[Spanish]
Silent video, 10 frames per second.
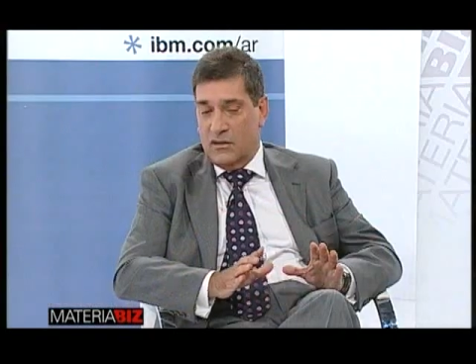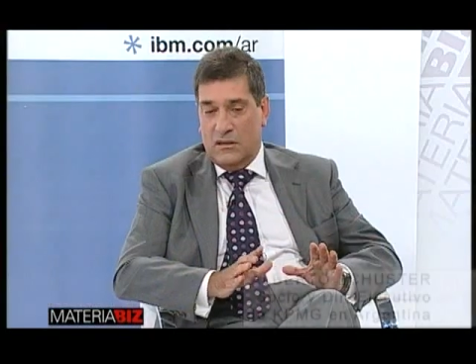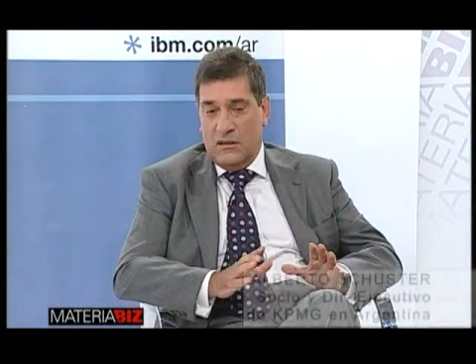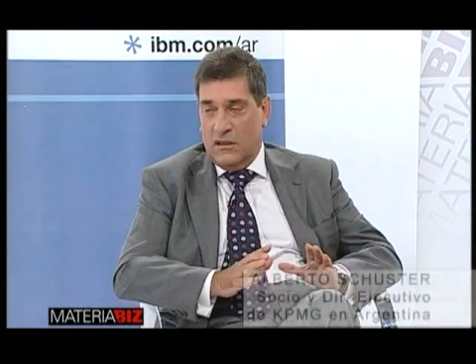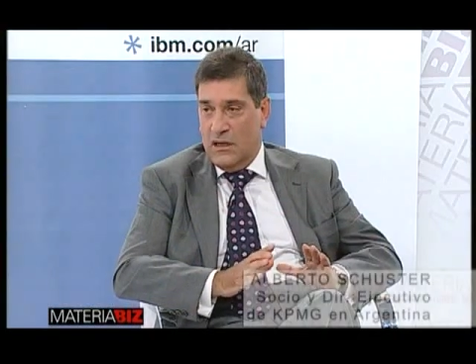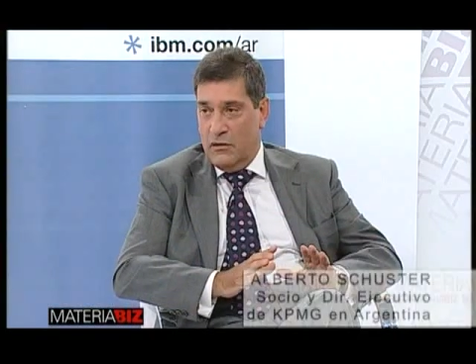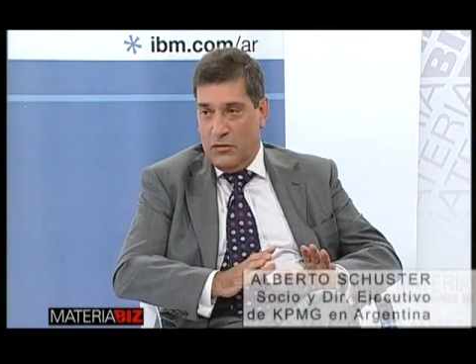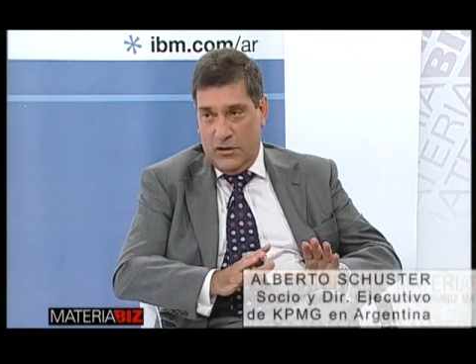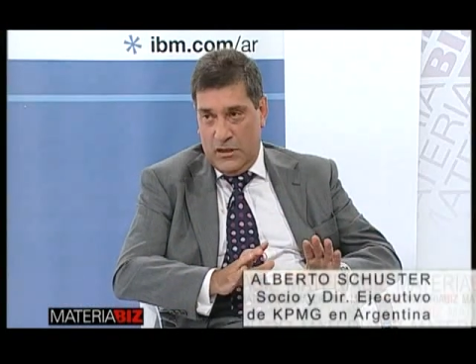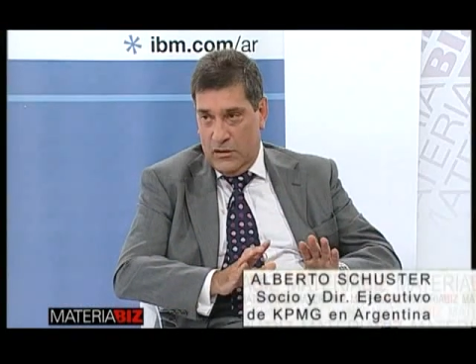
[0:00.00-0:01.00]
este, del
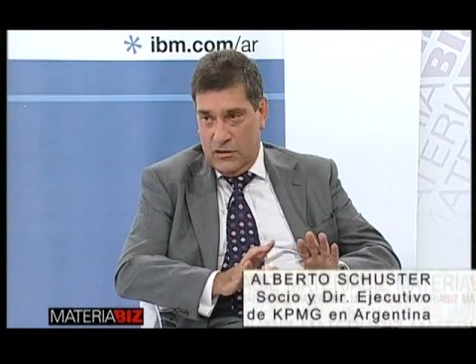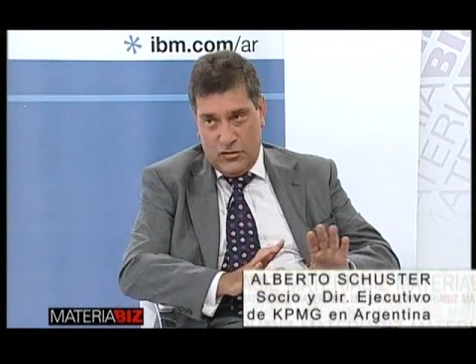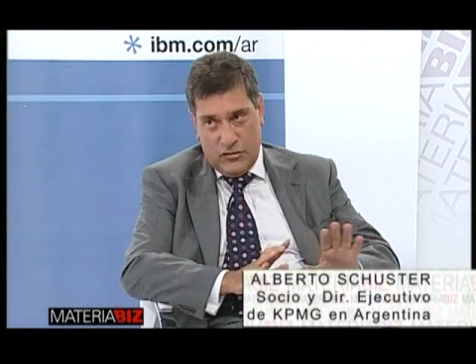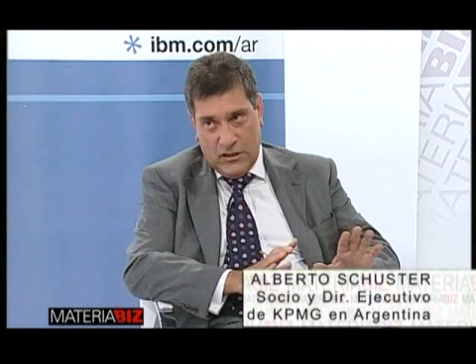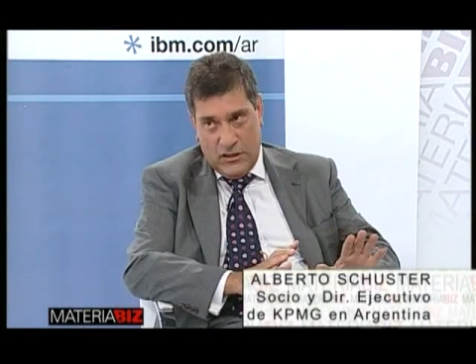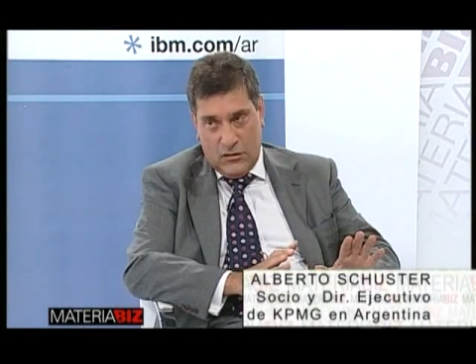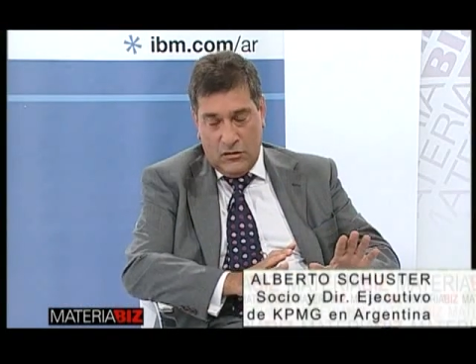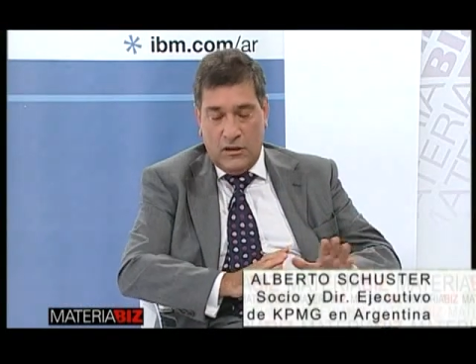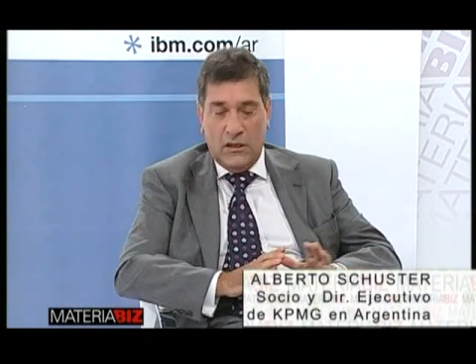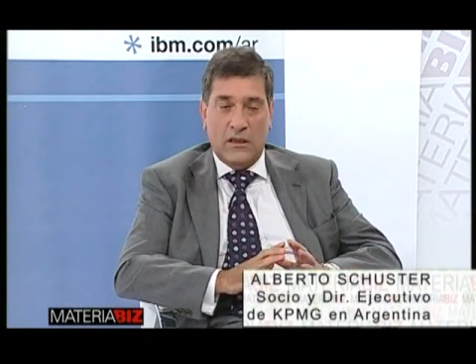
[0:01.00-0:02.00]
lavado de dinero, que es mm. otra
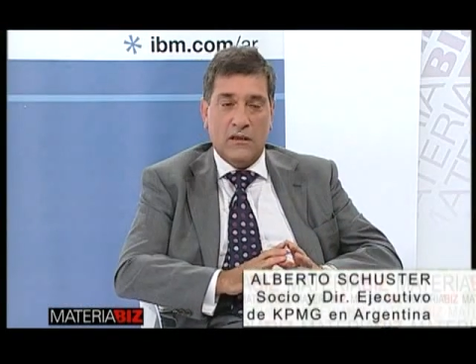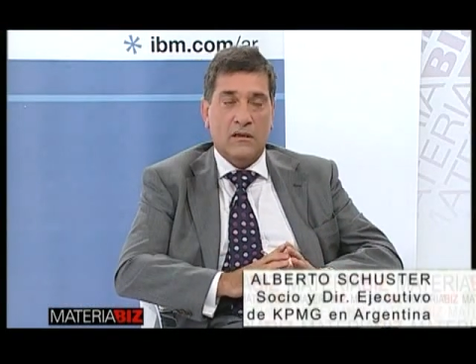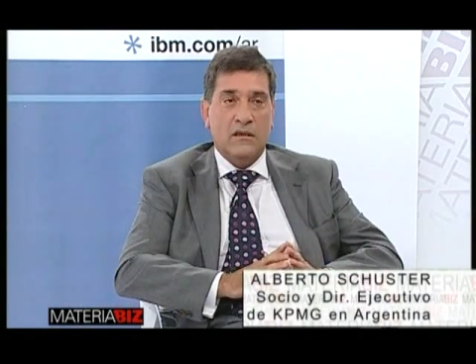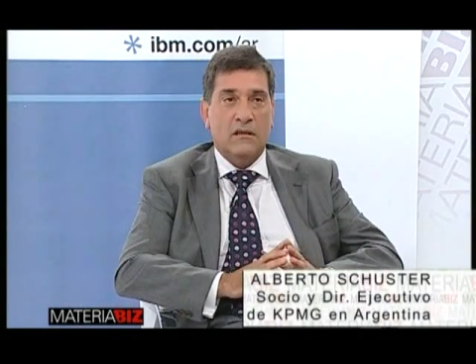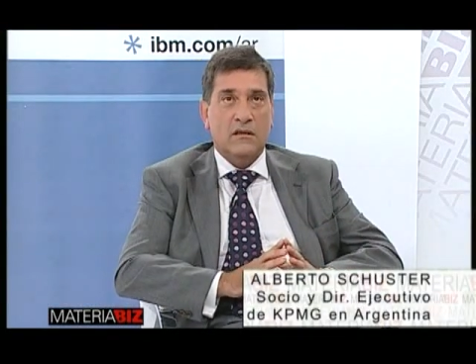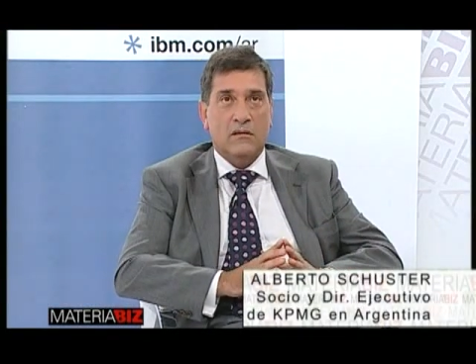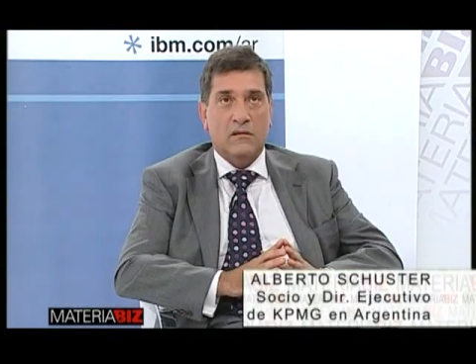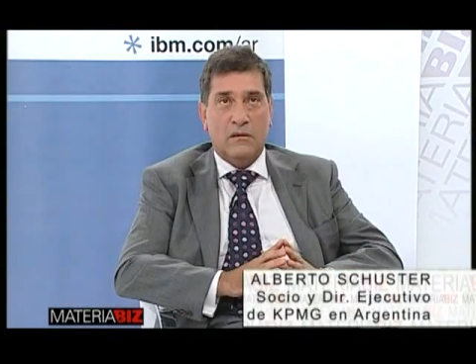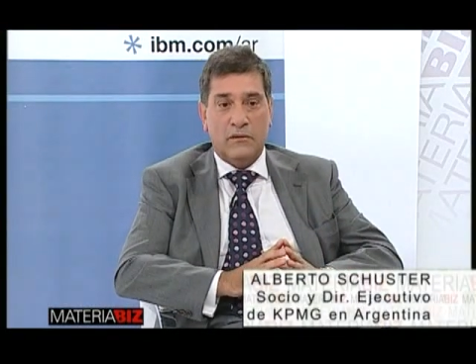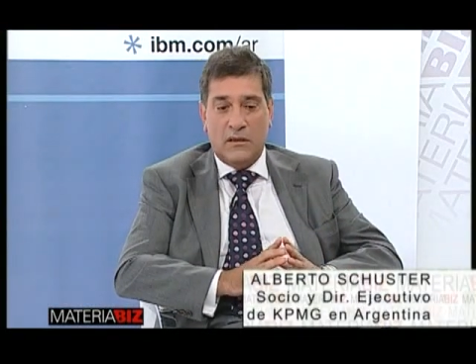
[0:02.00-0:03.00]
historia este,
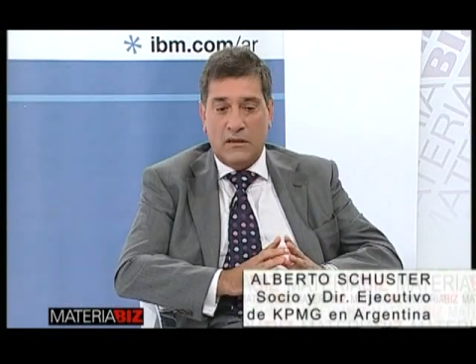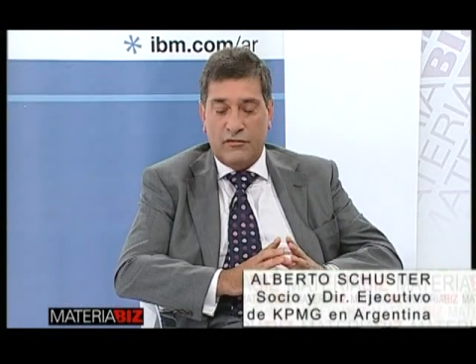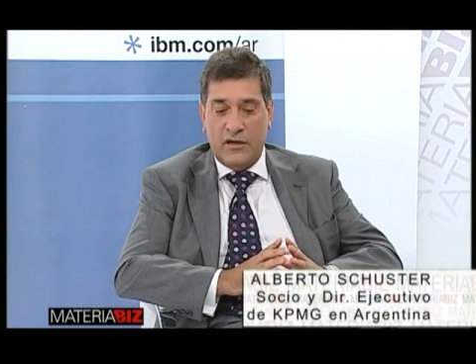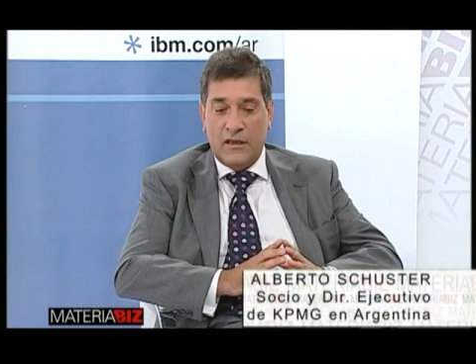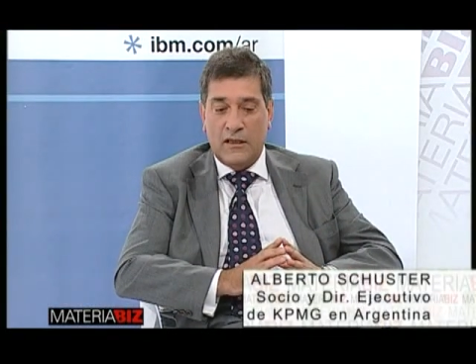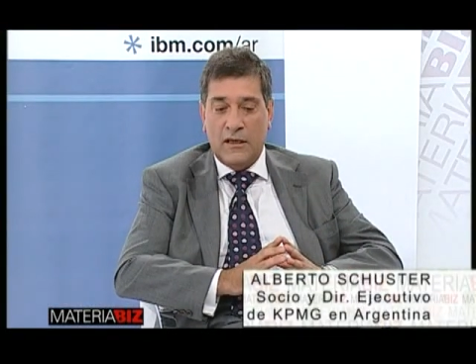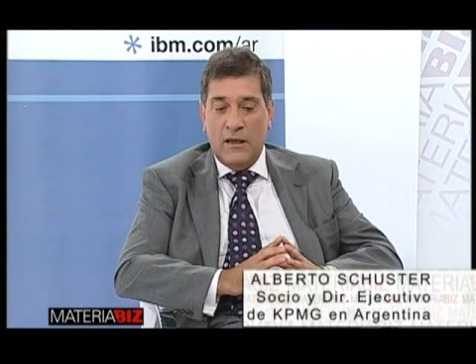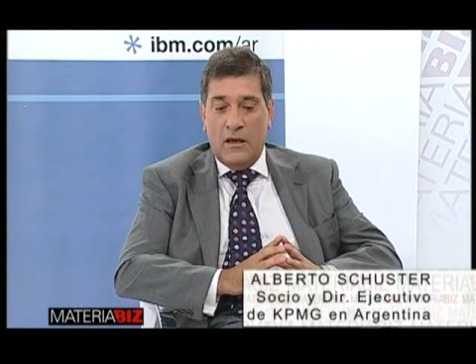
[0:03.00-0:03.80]
totalmente diferente.